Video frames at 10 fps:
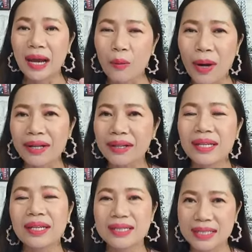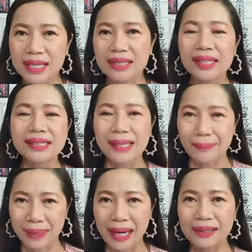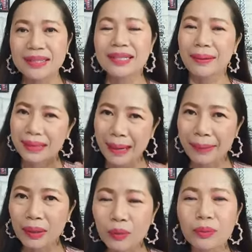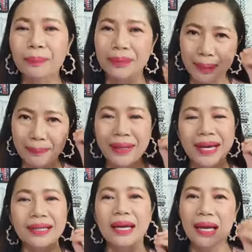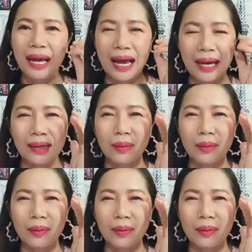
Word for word: วันนี้สิ่งที่สำคัญที่จะทำให้คุณเปลี่ยนแปลงอ่า